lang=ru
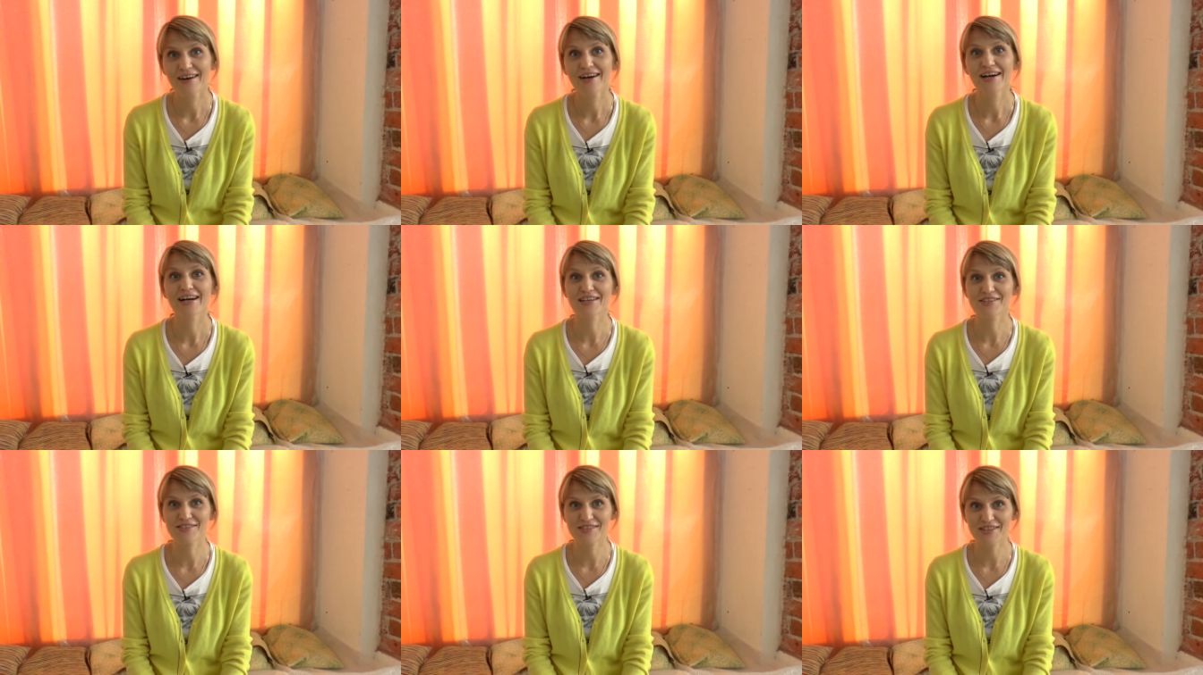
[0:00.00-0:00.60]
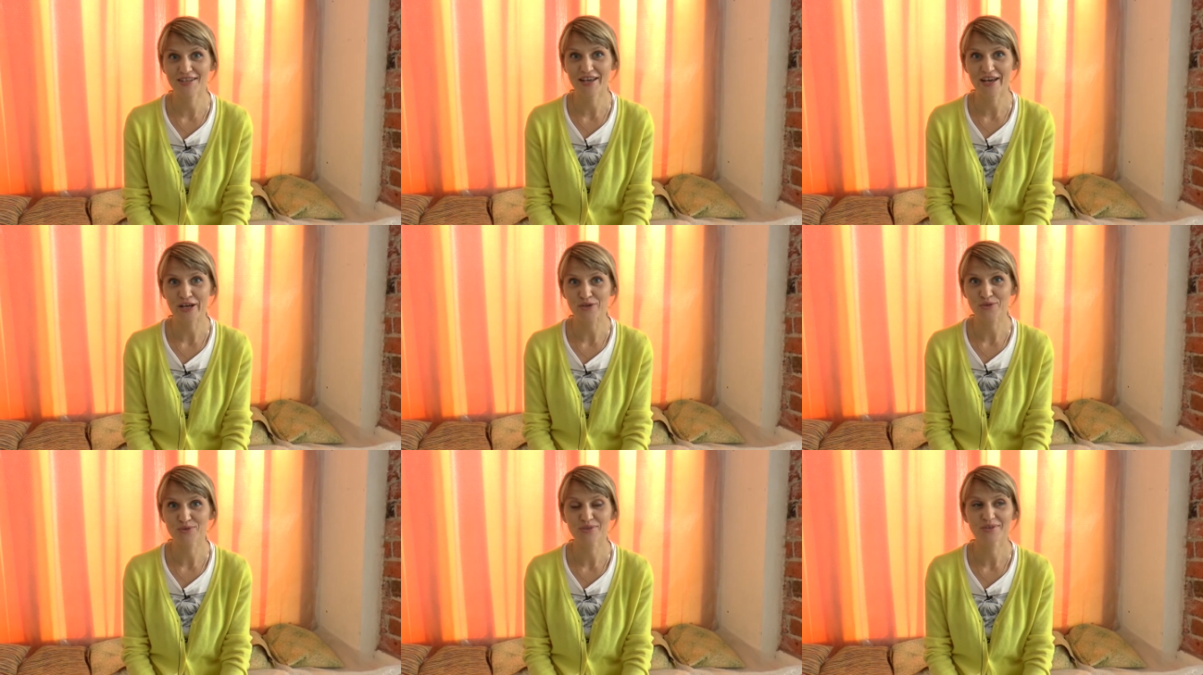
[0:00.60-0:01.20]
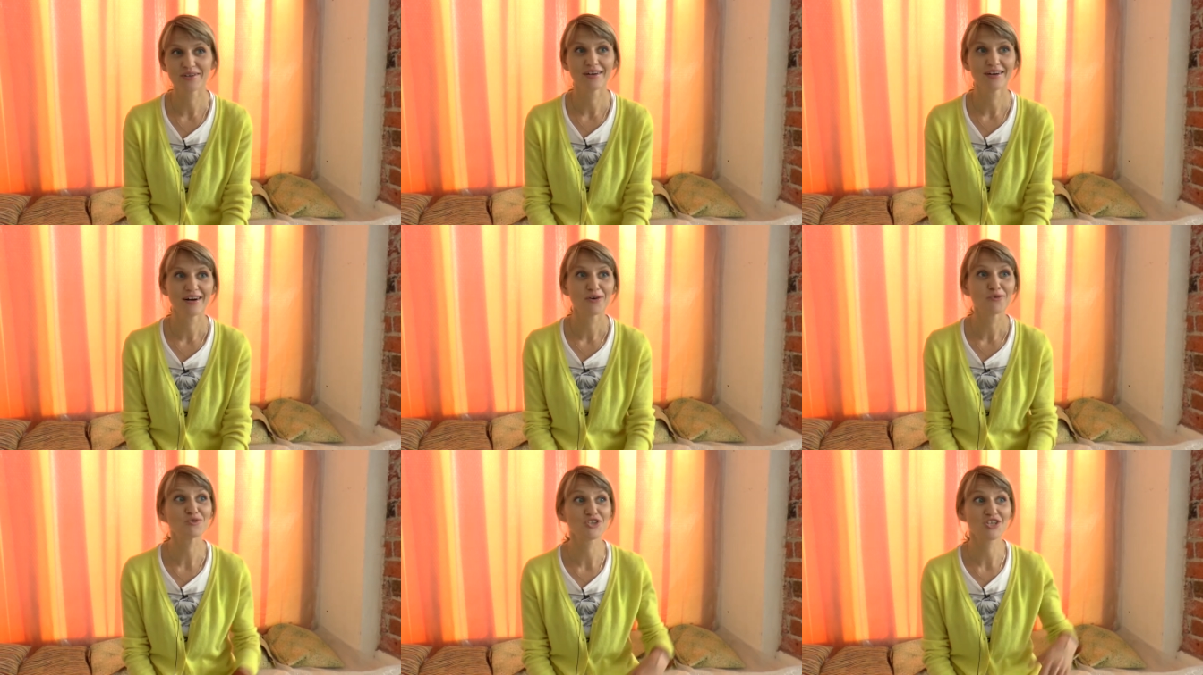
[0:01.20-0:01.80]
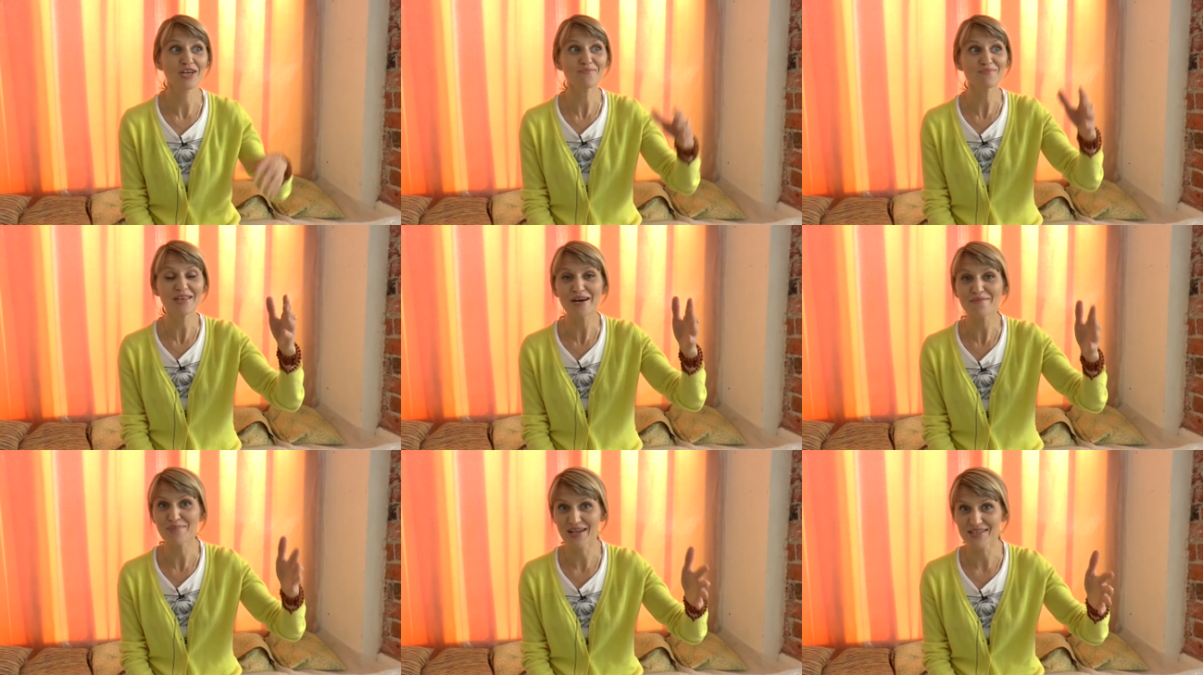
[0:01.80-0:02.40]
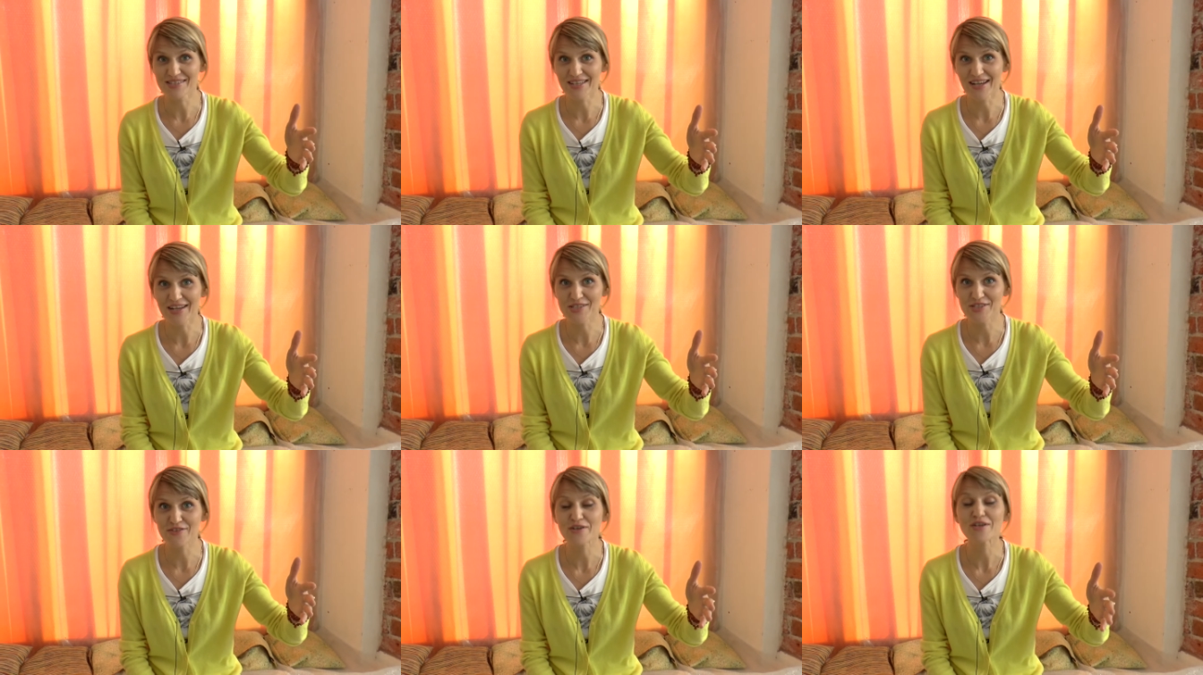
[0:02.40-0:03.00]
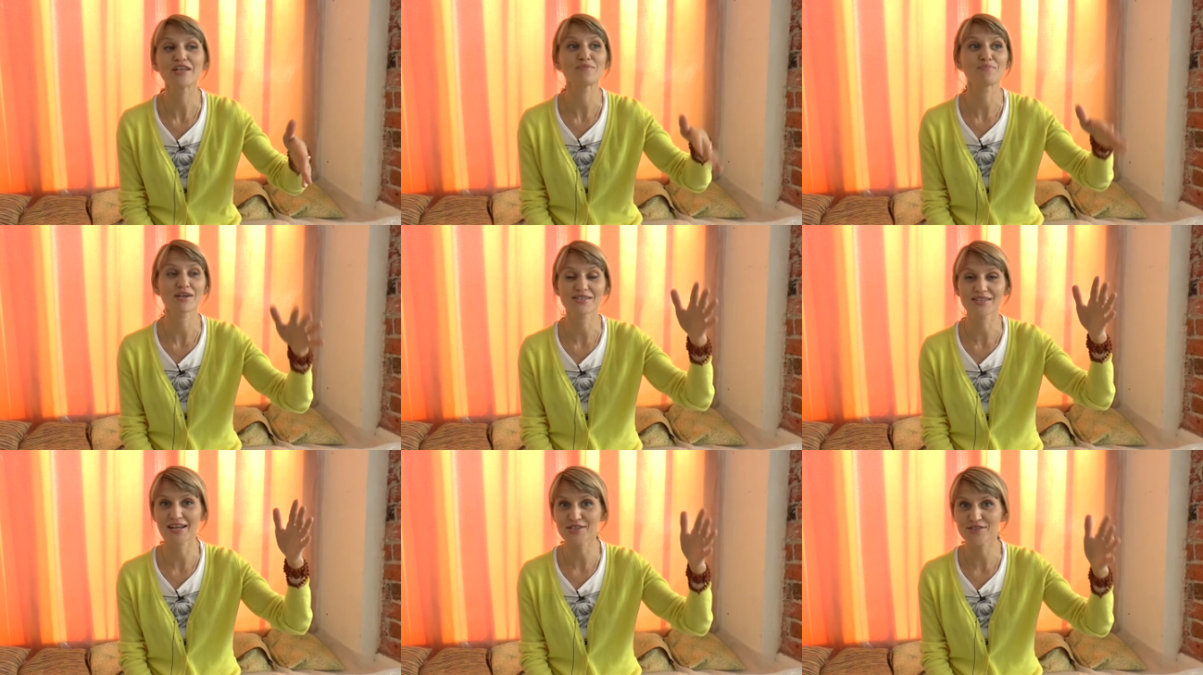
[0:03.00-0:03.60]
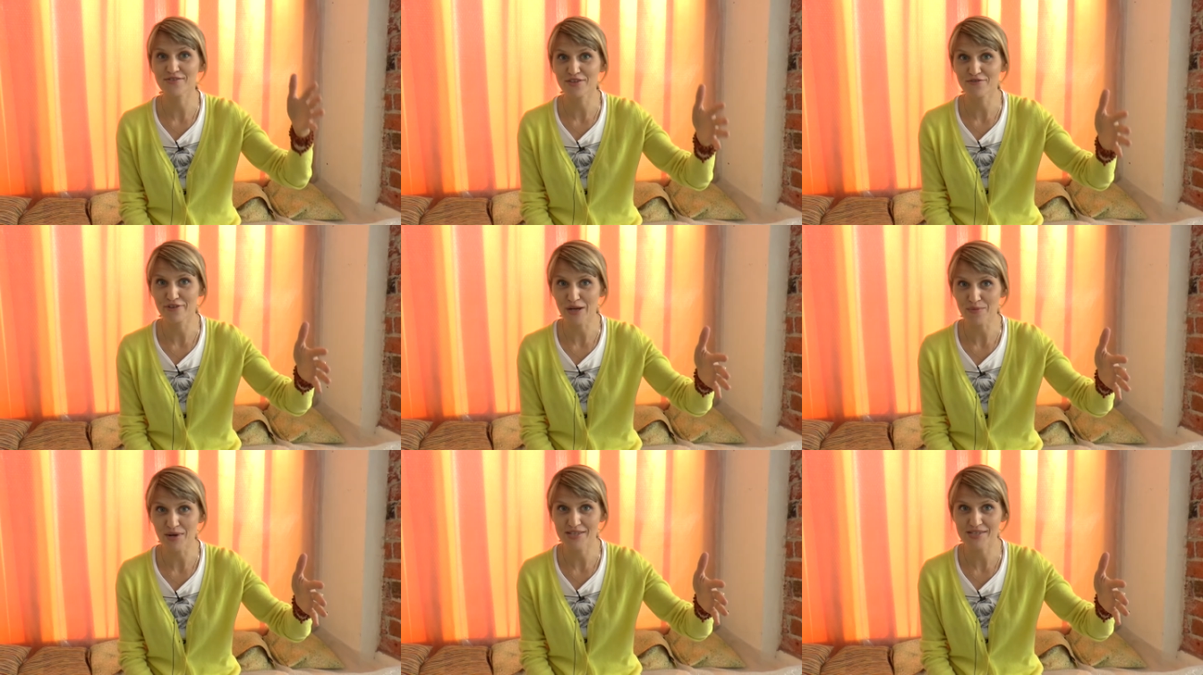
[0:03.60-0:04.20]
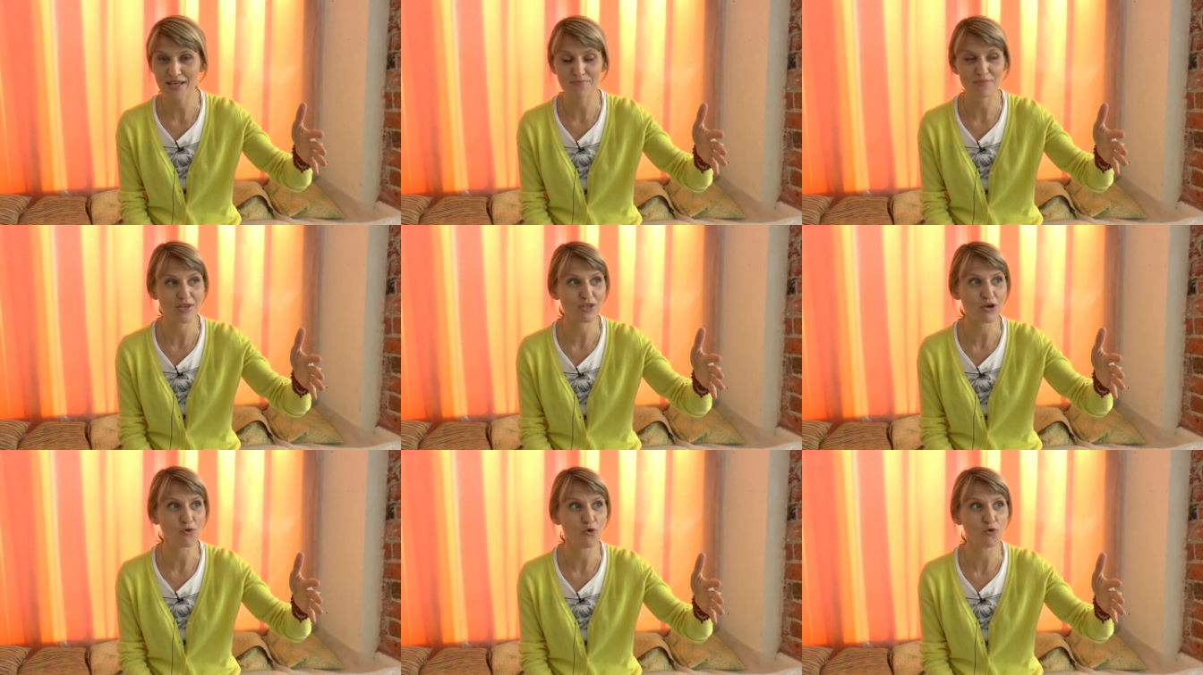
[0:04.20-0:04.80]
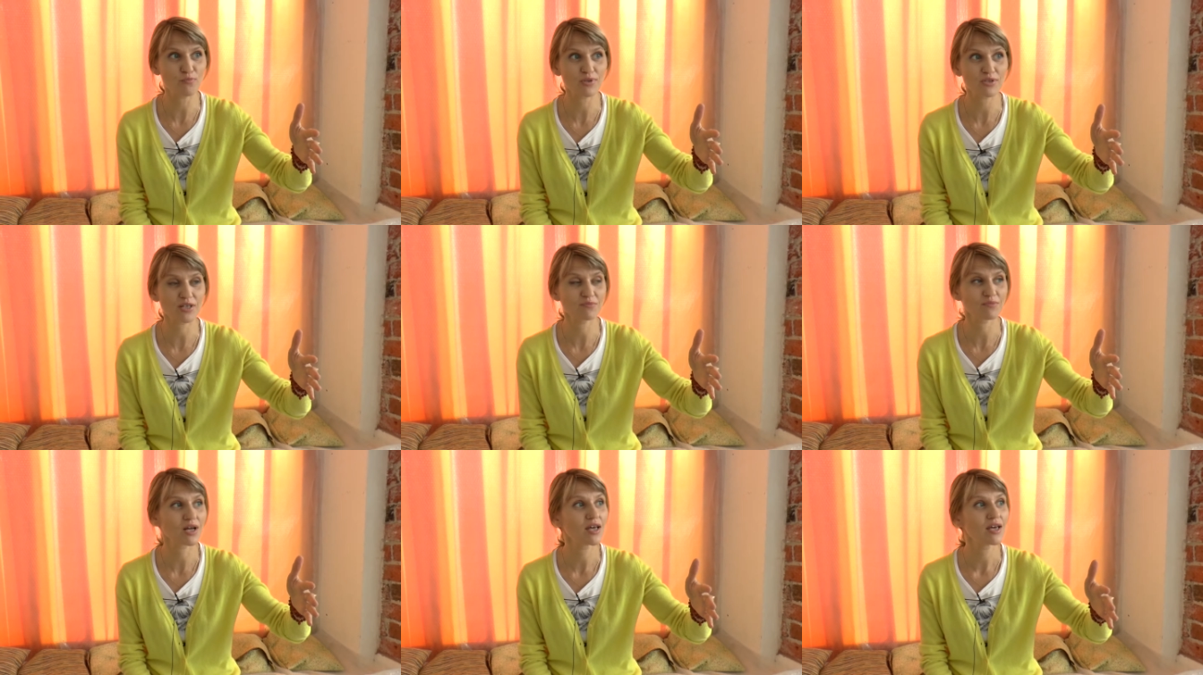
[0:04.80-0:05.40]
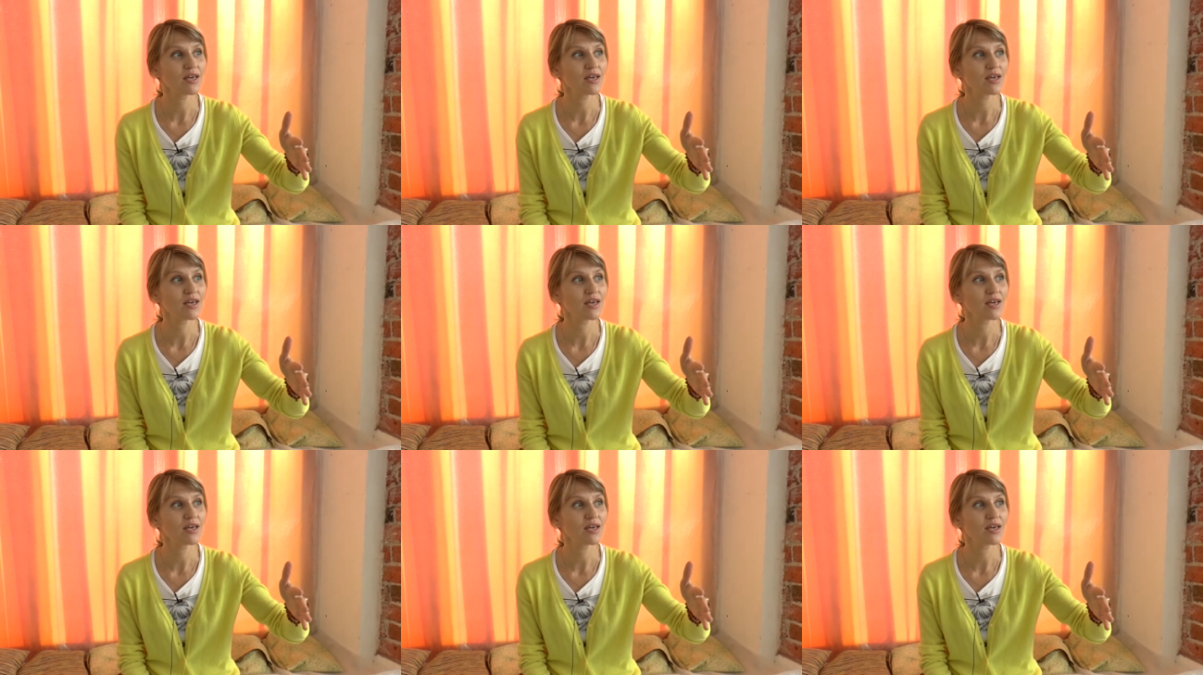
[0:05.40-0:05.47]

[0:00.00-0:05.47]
разделяют учебное пространство или пространство информации, обмена опытом